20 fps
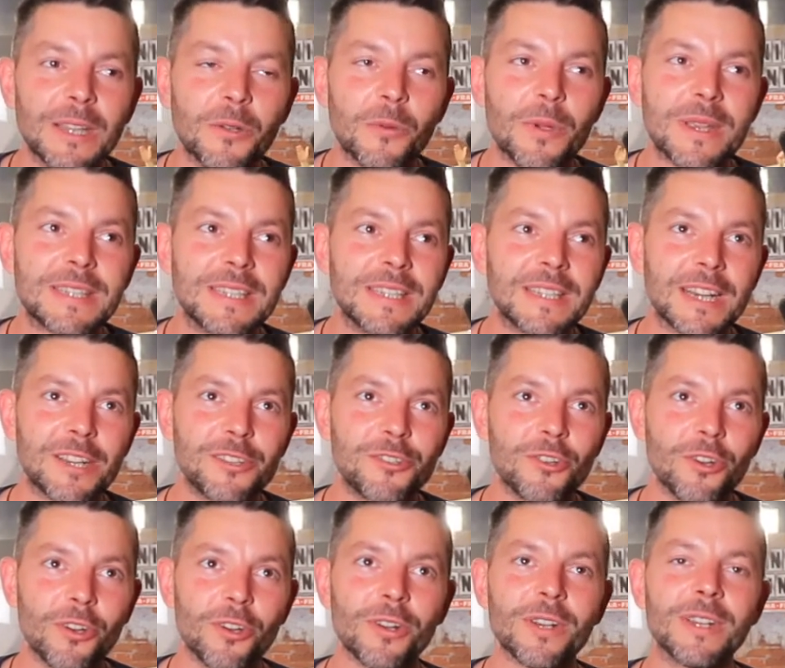questi tre
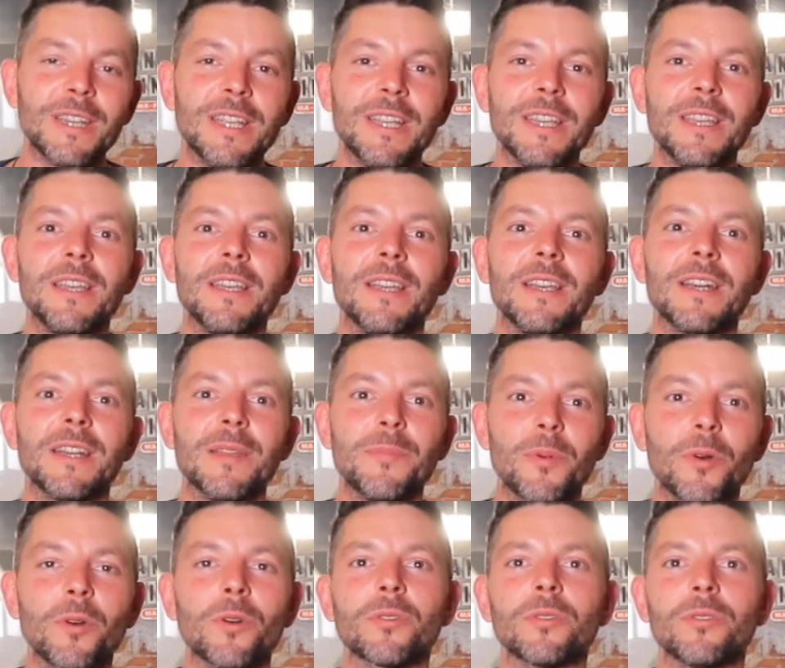giorni
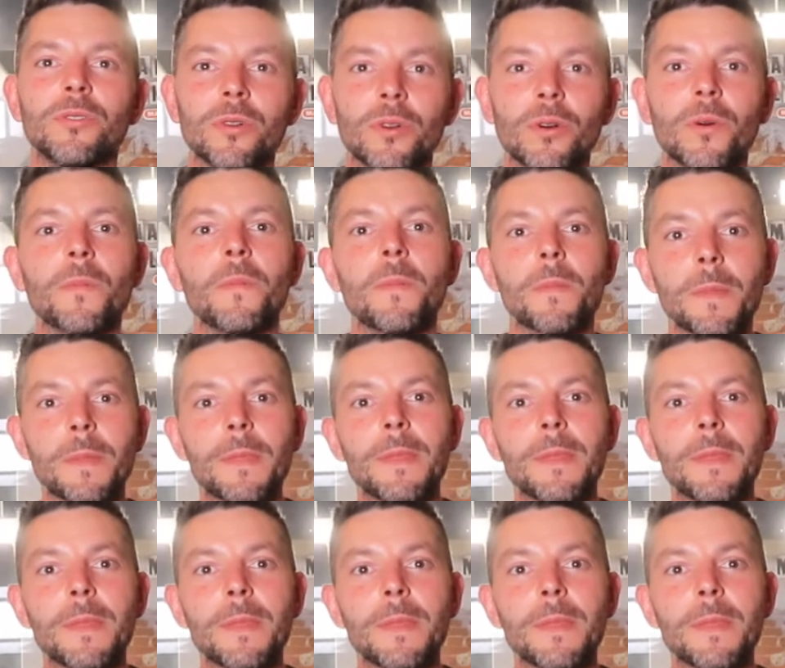riporto